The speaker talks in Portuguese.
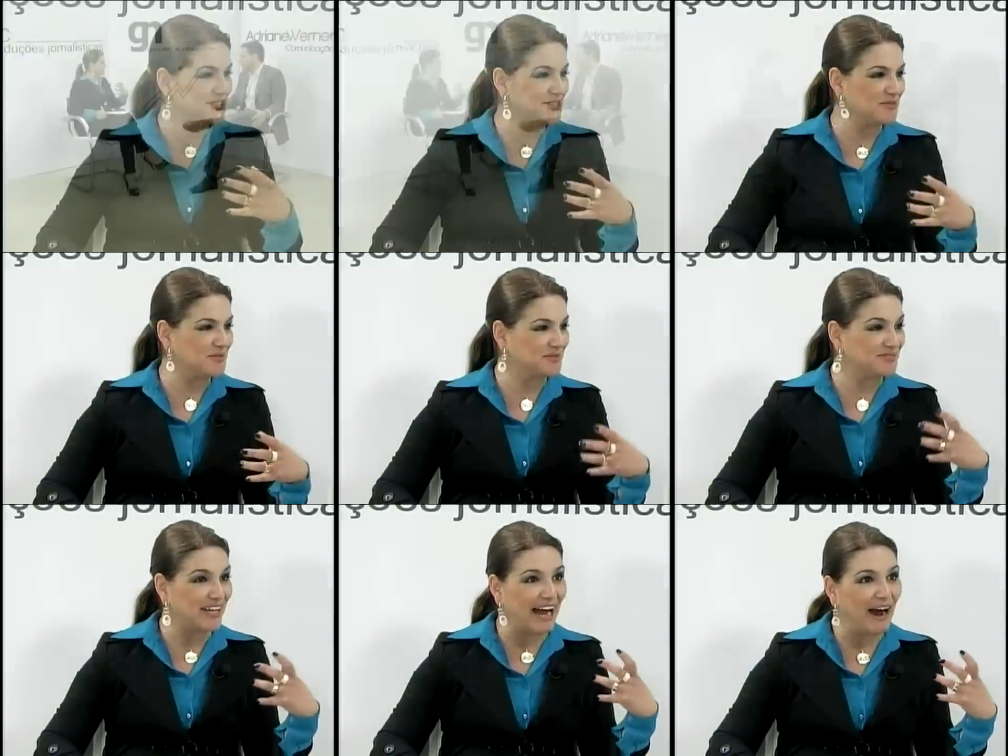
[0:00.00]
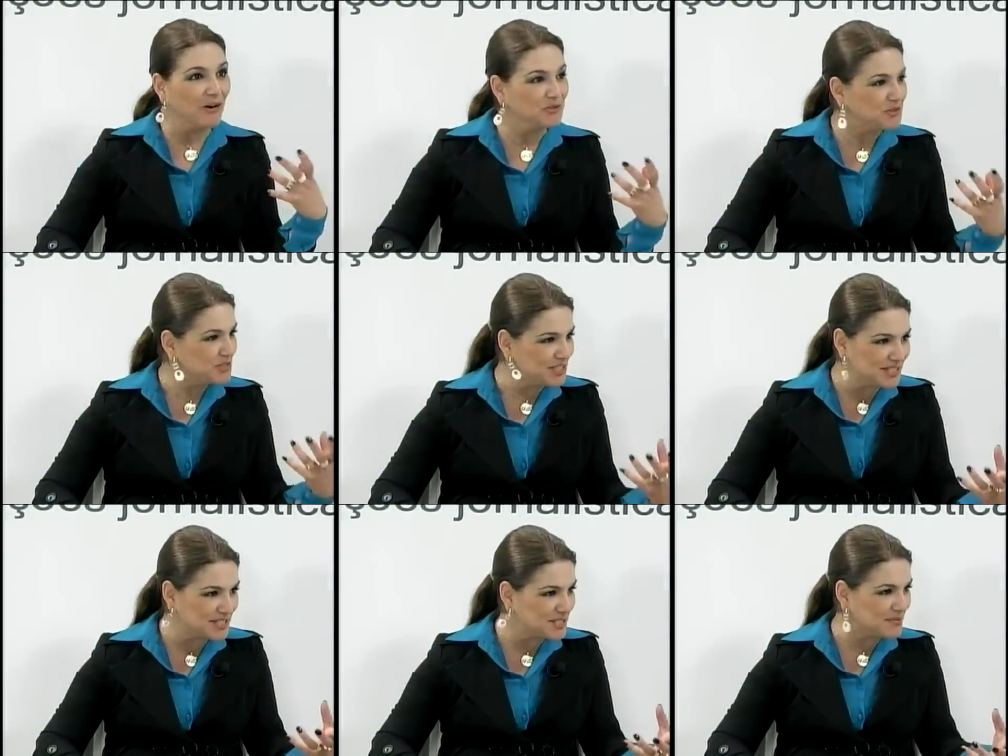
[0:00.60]
com
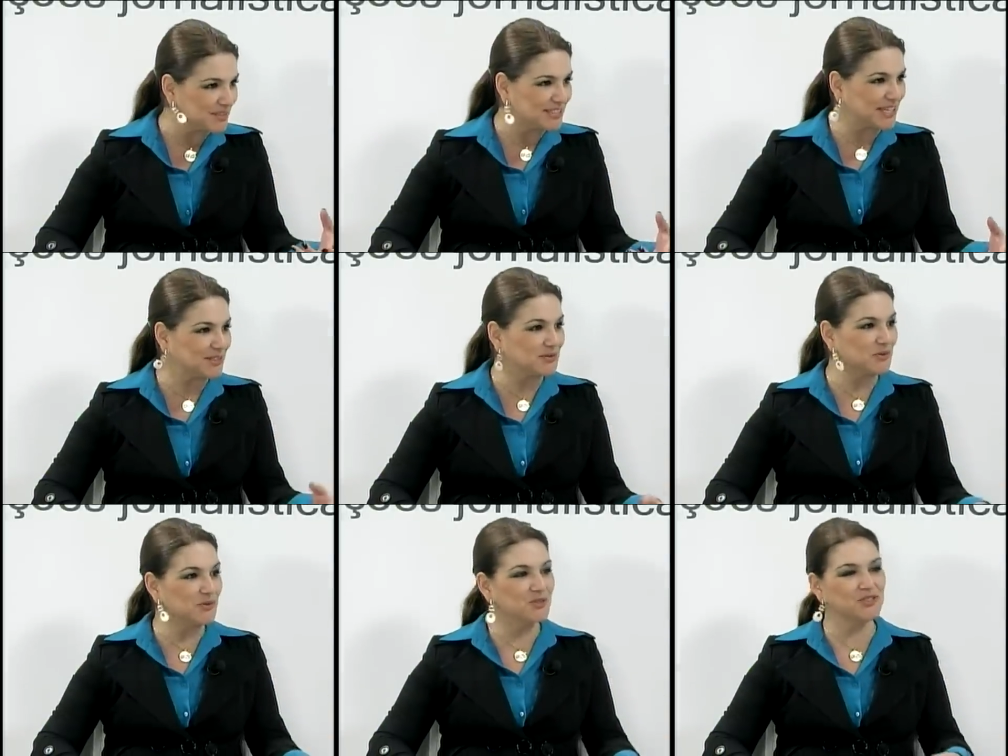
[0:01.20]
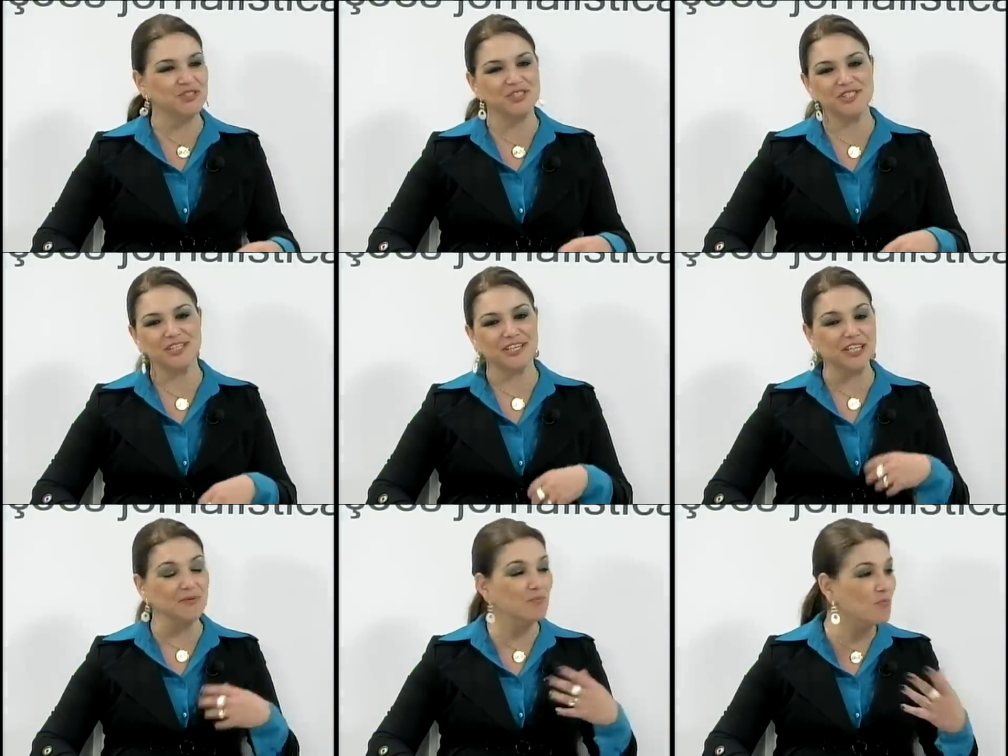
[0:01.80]
altíssima
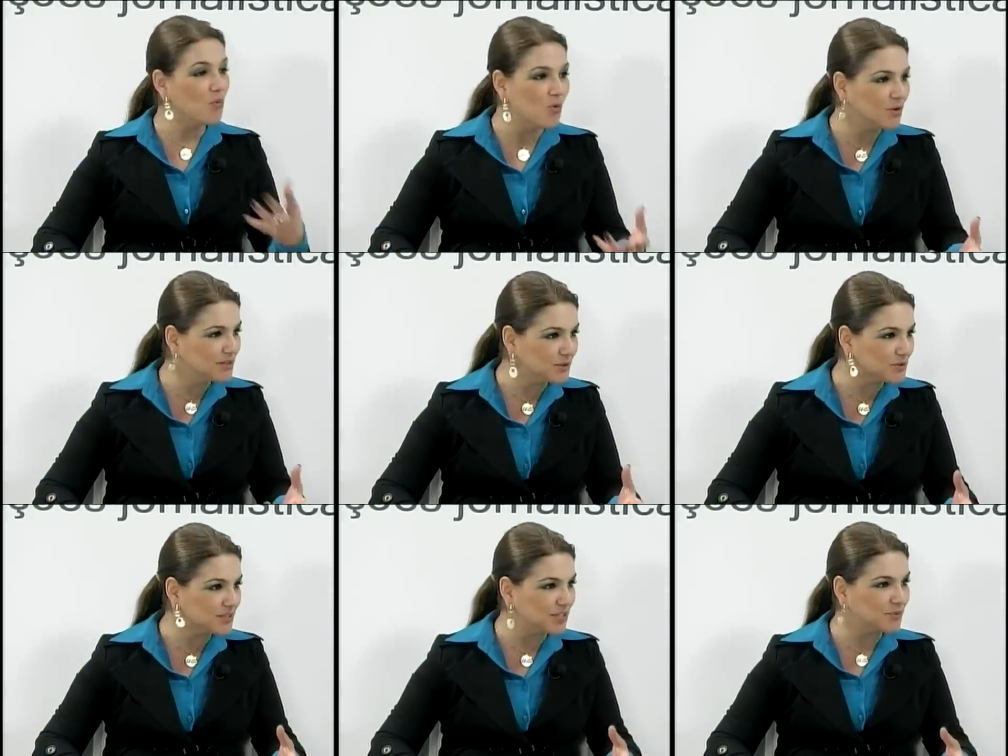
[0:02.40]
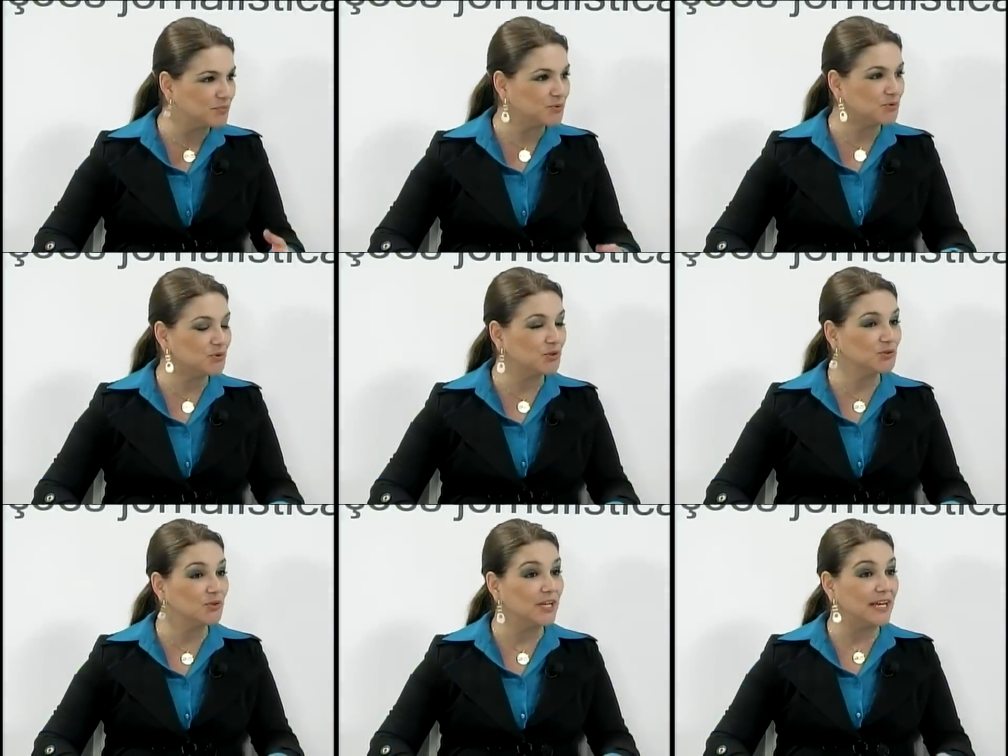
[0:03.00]
tecnologia que muda o tempo
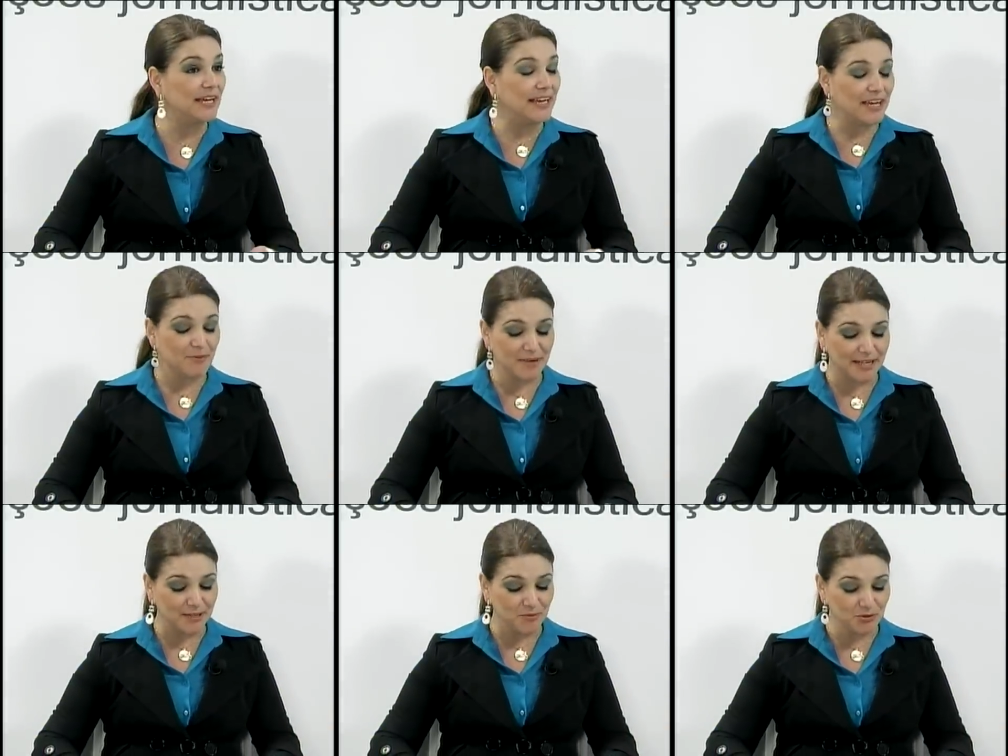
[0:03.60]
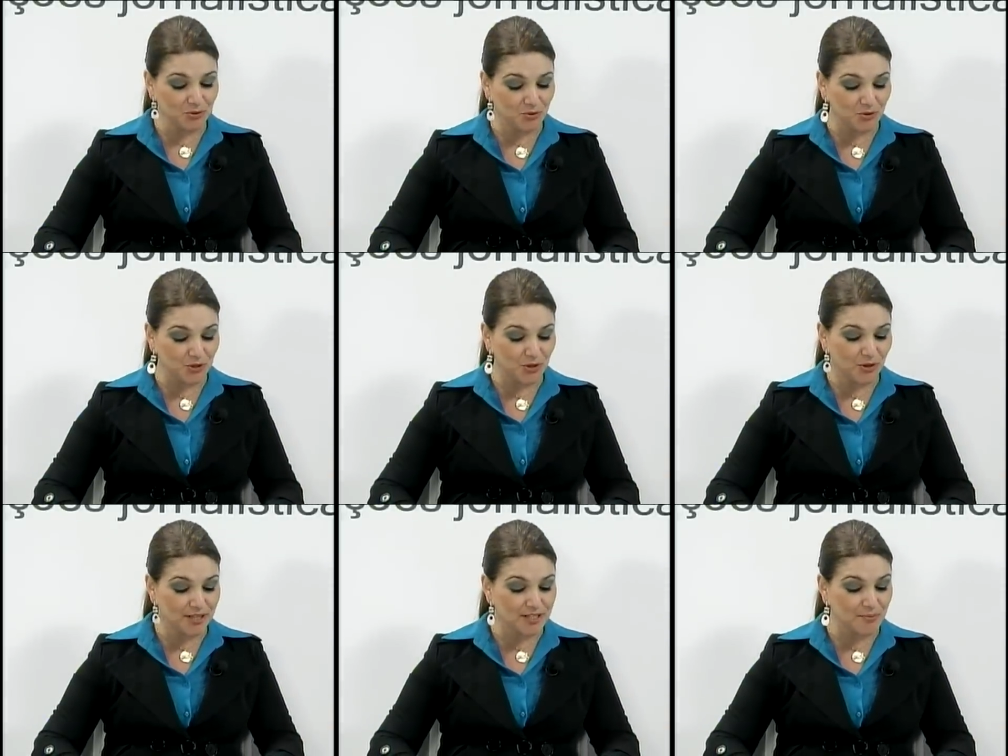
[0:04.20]
todo é uma área muito
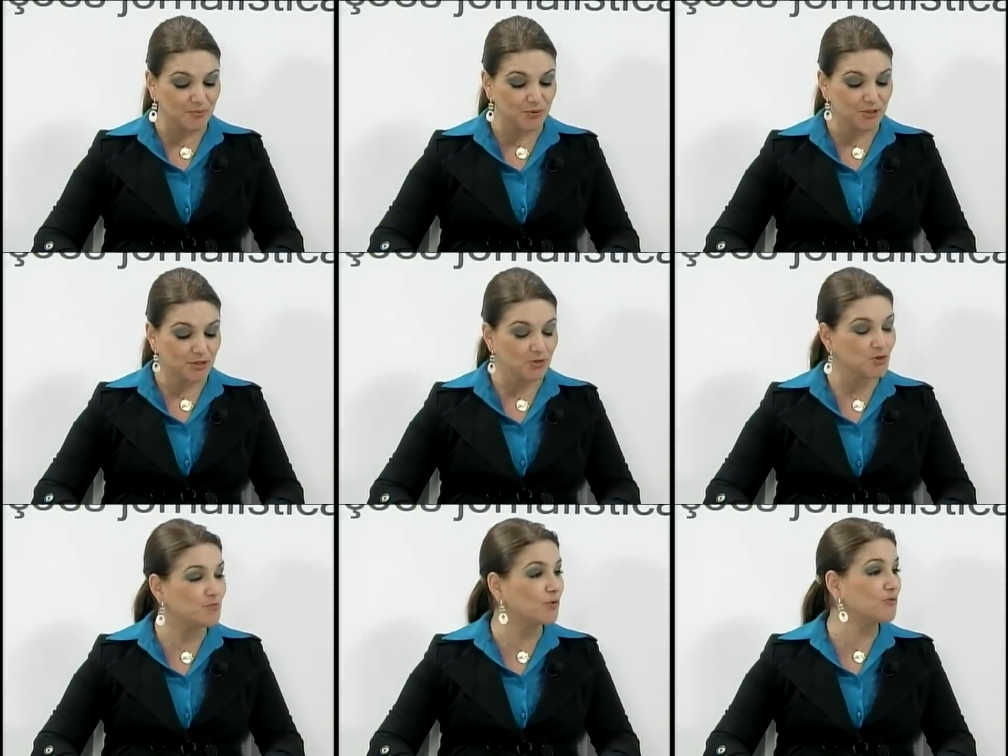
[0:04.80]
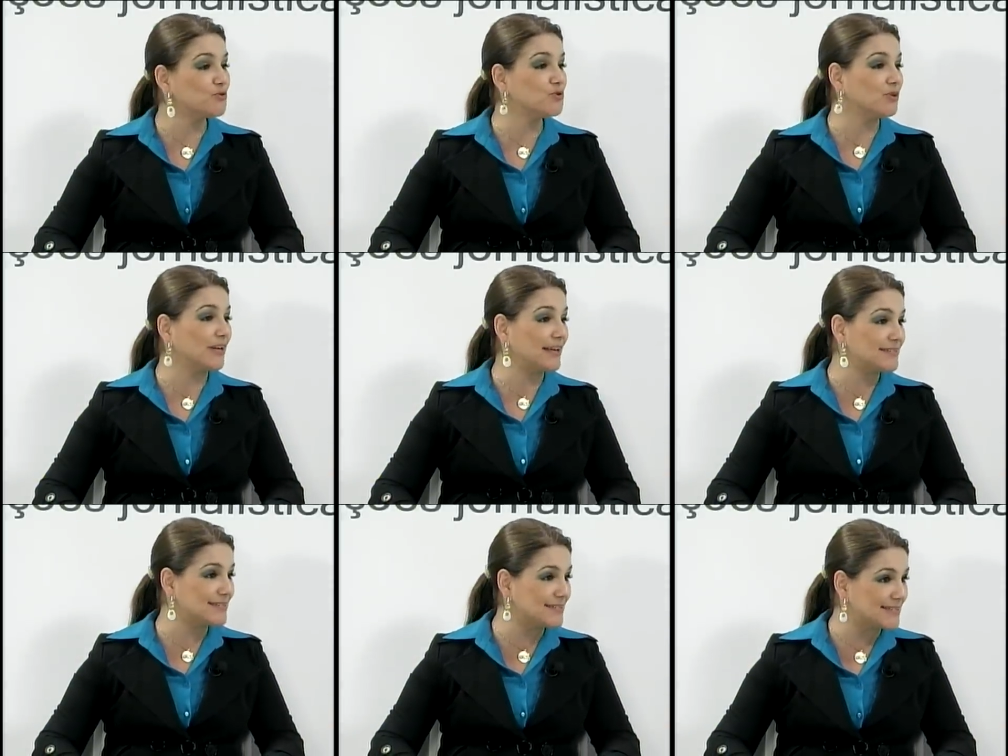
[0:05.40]
curiosa porque os
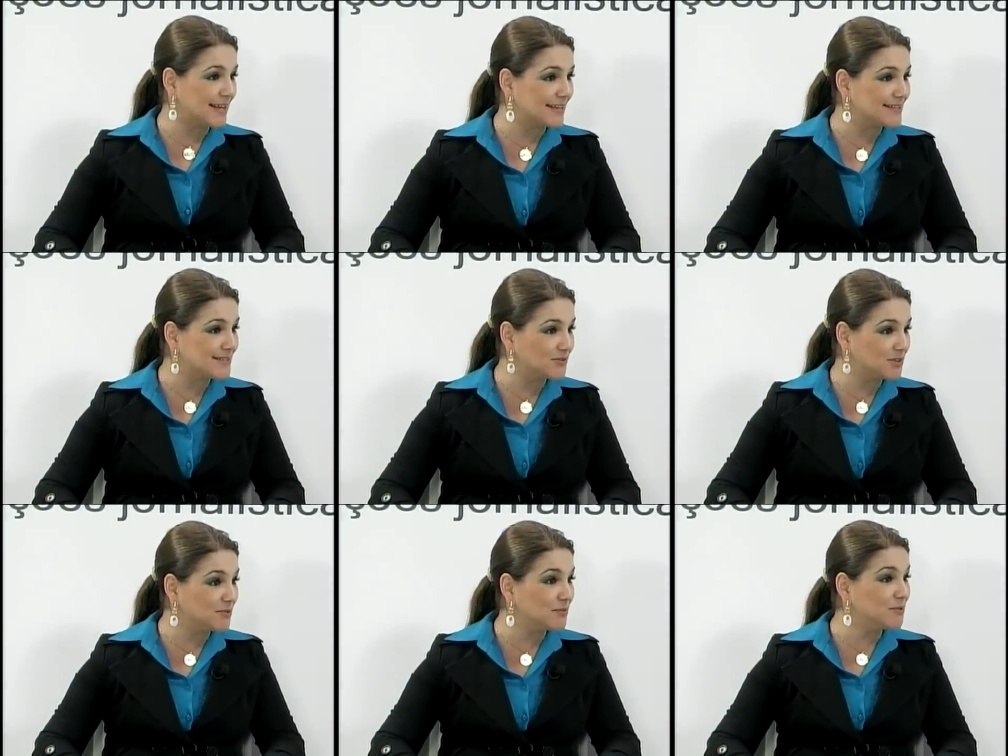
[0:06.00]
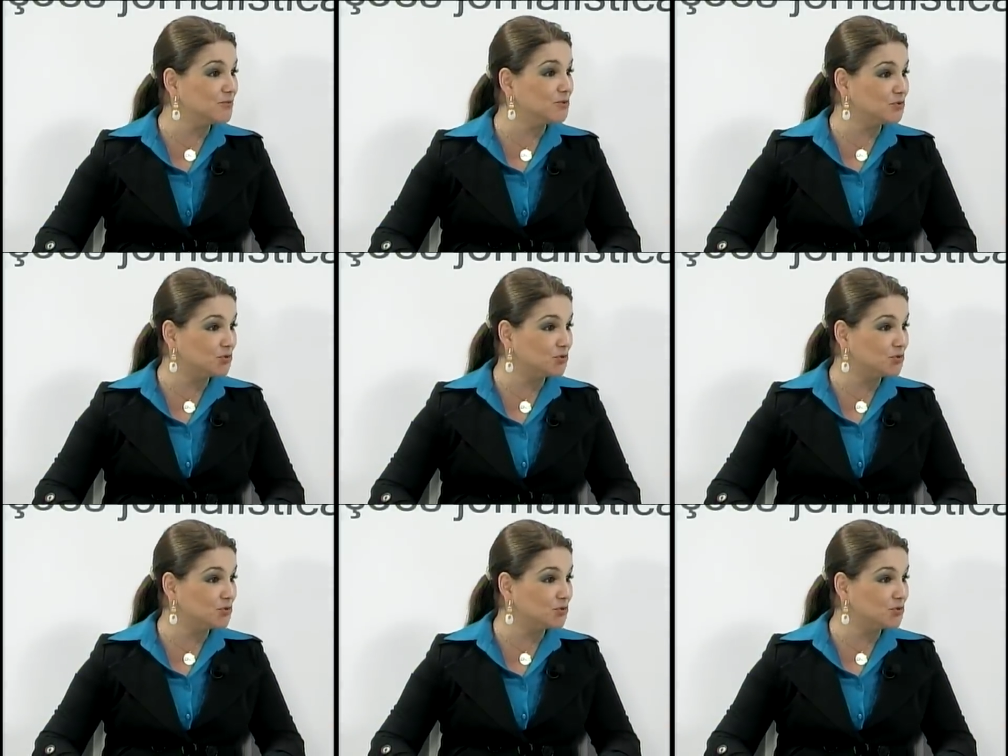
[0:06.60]
profissionais dessa área são também muito